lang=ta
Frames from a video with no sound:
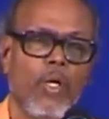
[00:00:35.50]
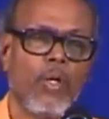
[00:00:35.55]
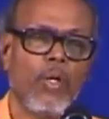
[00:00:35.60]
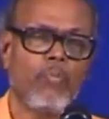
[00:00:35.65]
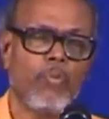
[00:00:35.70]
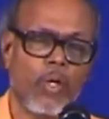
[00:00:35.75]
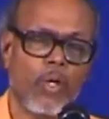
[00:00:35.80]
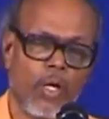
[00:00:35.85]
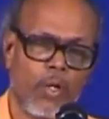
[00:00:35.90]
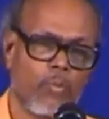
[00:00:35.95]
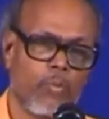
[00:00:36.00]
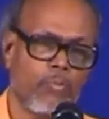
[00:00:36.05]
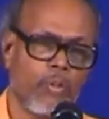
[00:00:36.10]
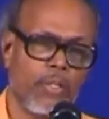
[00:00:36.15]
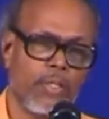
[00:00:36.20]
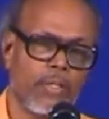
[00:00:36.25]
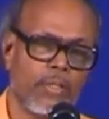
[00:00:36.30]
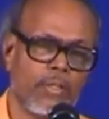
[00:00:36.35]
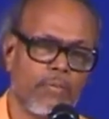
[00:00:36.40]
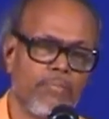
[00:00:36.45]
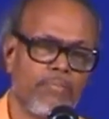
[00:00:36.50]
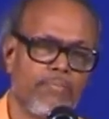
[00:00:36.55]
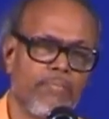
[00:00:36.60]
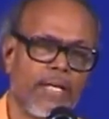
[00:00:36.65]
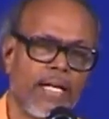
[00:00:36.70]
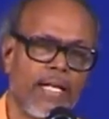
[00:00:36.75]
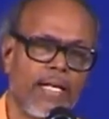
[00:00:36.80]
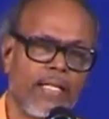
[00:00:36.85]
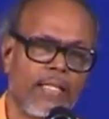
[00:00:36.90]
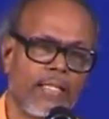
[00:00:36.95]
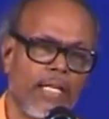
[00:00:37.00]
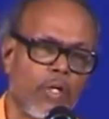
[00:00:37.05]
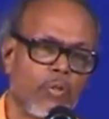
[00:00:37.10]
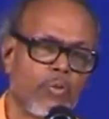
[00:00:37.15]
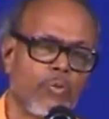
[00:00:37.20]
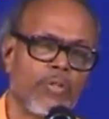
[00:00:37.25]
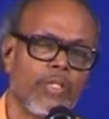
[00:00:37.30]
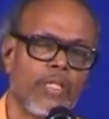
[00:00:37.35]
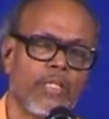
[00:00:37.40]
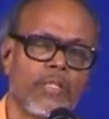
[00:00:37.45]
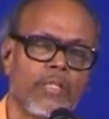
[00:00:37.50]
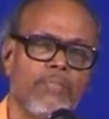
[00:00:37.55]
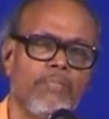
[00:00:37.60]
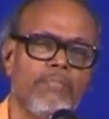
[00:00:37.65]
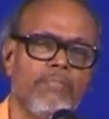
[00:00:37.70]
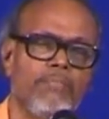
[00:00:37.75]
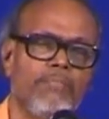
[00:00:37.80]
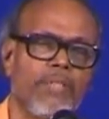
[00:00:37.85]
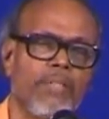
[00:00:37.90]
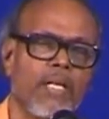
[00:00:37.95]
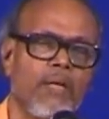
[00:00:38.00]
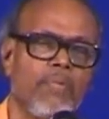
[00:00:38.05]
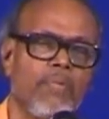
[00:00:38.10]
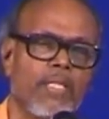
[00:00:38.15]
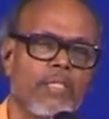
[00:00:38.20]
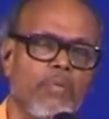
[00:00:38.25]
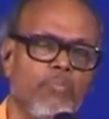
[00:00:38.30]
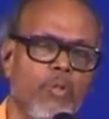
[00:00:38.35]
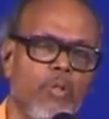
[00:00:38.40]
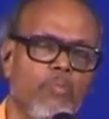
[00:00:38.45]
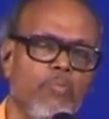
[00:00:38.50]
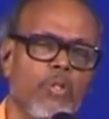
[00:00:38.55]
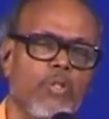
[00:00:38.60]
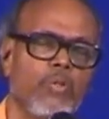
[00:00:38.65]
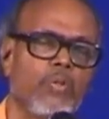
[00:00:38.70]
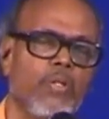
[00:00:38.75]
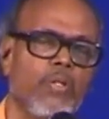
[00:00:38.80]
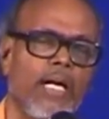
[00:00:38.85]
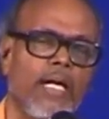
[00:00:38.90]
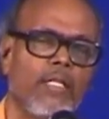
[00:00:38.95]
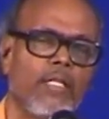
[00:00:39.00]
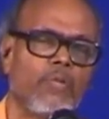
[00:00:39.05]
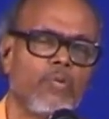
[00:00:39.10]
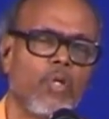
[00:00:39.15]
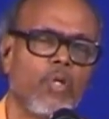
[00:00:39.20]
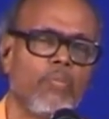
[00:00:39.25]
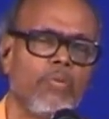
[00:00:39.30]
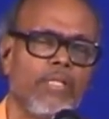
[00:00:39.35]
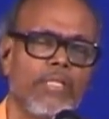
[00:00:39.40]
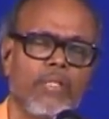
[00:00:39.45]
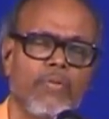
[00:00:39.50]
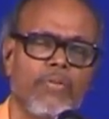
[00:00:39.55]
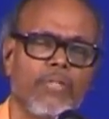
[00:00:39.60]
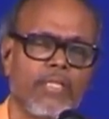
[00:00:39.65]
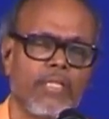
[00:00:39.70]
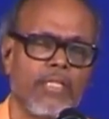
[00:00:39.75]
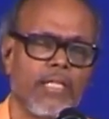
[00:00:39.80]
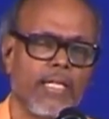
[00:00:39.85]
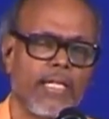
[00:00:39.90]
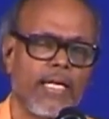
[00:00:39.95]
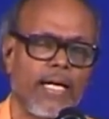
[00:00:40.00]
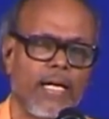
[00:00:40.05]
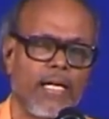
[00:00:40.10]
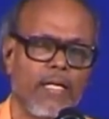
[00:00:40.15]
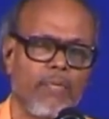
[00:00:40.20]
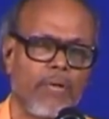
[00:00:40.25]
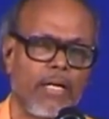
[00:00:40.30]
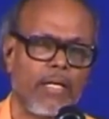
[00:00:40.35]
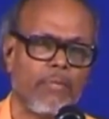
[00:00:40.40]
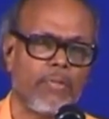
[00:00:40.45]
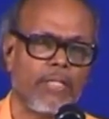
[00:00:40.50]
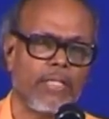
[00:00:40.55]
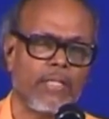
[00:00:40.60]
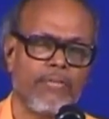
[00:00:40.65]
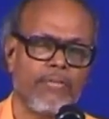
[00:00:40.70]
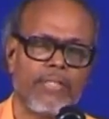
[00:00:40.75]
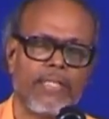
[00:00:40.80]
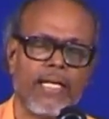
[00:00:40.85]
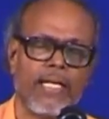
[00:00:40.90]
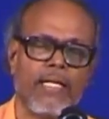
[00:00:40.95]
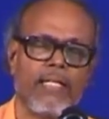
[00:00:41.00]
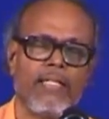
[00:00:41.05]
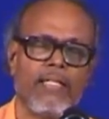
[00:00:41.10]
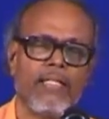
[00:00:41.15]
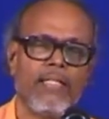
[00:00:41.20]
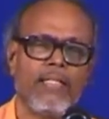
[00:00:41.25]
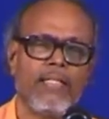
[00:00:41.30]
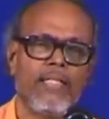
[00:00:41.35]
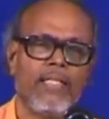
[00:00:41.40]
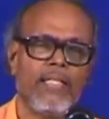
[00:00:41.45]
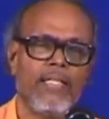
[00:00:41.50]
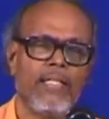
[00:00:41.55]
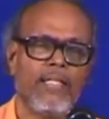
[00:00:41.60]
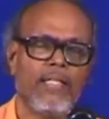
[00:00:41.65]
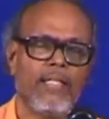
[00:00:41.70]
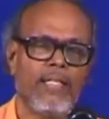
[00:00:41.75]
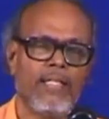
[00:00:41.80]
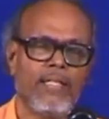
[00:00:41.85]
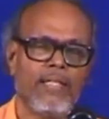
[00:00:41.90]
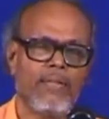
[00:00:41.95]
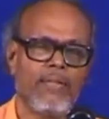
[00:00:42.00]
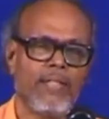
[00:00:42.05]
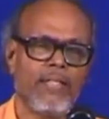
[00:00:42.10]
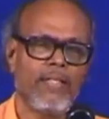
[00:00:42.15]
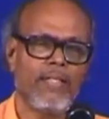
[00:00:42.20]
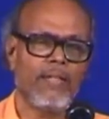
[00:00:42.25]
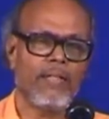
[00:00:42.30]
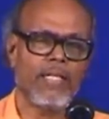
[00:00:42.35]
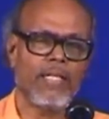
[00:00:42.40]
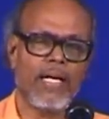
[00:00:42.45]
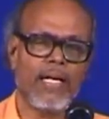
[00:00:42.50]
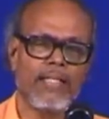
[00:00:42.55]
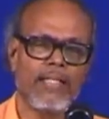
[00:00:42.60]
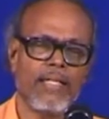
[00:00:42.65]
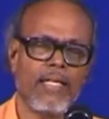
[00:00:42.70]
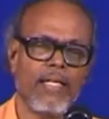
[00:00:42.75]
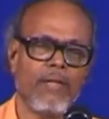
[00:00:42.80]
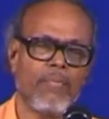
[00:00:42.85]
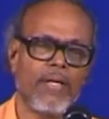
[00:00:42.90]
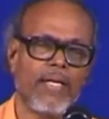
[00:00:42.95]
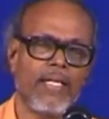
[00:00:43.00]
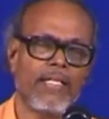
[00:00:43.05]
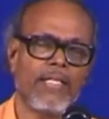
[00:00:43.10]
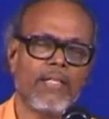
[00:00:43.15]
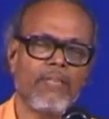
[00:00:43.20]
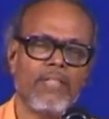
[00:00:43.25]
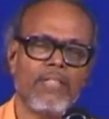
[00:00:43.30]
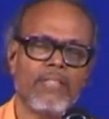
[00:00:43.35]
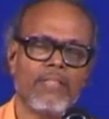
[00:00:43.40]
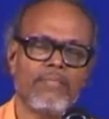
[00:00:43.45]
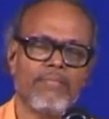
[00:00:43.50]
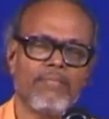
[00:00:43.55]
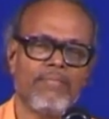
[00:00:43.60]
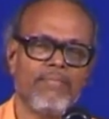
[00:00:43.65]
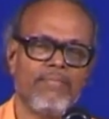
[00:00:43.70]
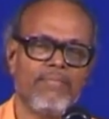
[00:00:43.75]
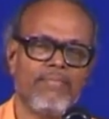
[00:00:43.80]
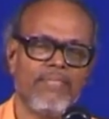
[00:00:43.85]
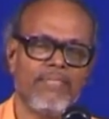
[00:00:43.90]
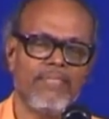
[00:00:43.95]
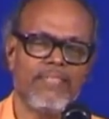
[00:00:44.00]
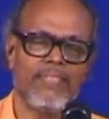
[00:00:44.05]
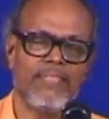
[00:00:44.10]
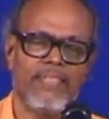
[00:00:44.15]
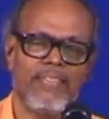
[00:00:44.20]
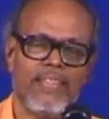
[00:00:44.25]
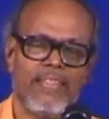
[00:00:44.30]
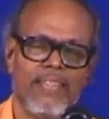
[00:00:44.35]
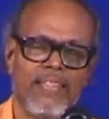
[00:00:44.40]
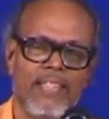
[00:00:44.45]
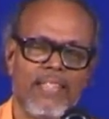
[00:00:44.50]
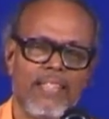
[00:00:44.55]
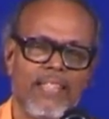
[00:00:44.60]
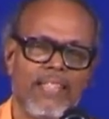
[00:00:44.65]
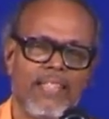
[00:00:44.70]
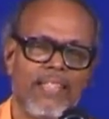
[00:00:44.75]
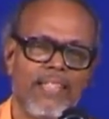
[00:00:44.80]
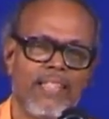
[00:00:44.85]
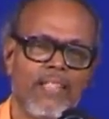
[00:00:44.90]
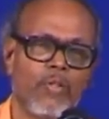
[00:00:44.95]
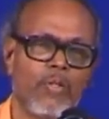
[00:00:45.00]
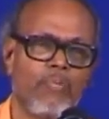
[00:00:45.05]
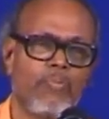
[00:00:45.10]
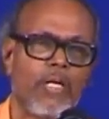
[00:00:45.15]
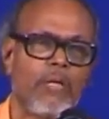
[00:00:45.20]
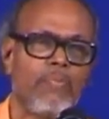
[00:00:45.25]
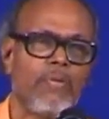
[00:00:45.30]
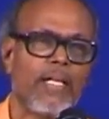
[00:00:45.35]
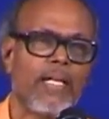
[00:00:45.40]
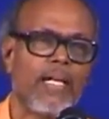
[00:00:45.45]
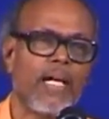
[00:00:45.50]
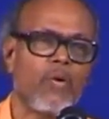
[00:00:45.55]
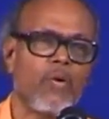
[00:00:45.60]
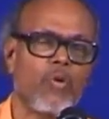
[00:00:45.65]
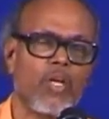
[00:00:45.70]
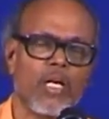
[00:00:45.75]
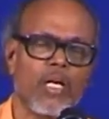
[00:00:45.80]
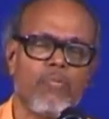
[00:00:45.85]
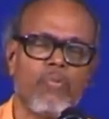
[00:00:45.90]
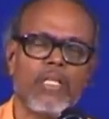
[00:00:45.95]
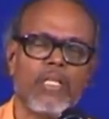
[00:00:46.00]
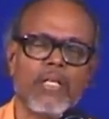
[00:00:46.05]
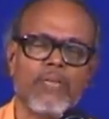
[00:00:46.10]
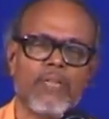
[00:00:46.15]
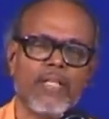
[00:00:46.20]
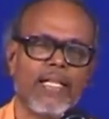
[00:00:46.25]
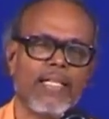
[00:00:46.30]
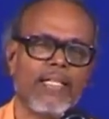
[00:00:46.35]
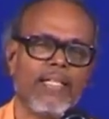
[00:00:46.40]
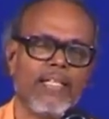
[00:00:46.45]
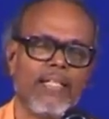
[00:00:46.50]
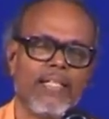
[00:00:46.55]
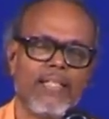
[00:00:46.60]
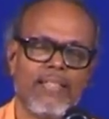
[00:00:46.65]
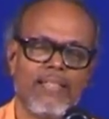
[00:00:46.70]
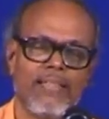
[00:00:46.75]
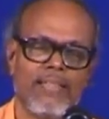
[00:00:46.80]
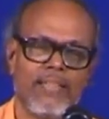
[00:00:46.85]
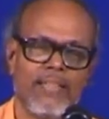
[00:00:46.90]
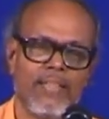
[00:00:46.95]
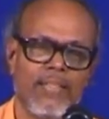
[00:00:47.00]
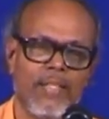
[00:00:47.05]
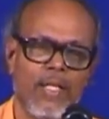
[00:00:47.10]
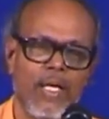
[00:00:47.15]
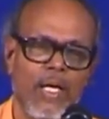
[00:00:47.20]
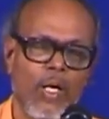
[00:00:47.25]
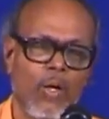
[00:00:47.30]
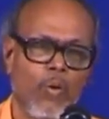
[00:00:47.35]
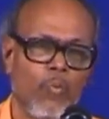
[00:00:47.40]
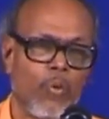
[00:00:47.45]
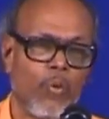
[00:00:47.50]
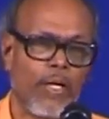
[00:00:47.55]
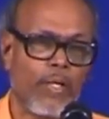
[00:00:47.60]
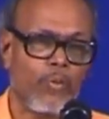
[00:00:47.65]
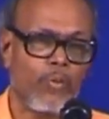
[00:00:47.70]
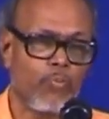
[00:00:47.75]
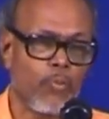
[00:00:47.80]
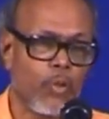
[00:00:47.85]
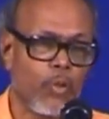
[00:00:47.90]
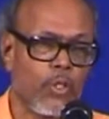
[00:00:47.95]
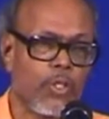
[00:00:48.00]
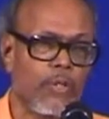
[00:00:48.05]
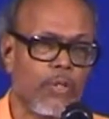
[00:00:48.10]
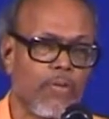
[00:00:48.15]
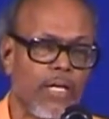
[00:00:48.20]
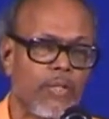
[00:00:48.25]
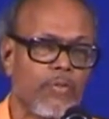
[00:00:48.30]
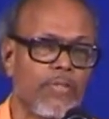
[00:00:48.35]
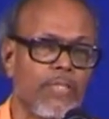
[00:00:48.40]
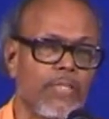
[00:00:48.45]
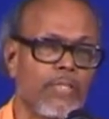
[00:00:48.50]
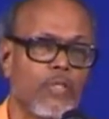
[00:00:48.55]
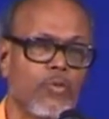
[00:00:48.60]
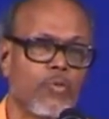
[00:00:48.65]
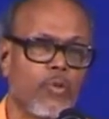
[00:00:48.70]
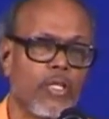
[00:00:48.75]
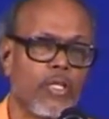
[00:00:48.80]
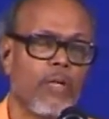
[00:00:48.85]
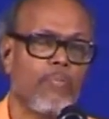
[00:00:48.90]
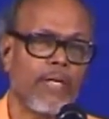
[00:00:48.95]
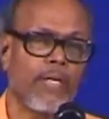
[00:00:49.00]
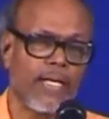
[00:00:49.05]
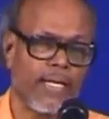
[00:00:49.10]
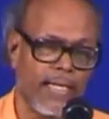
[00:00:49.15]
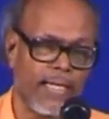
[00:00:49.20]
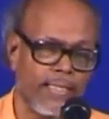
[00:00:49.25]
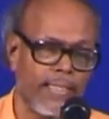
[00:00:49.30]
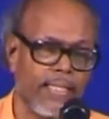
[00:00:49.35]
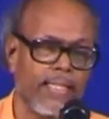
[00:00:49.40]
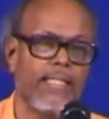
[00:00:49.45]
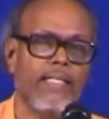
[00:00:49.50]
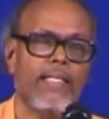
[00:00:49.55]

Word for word: புலால் உண்பதற்கும் பிறரை தாக்குவதற்கும் பிறர் மனசை புண்படுத்த கொடுமை செய்வதற்கு கரங்களை பயன்படுத்தி விட்டேன் நான் என்னை மன்னிக்க வேண்டும் இந்த ஒரு பெருமை என்னால் உணர முடியவில்லை உன்னை போற்றி வணங்குவதற்கு கொடுக்கப்பட்ட கையை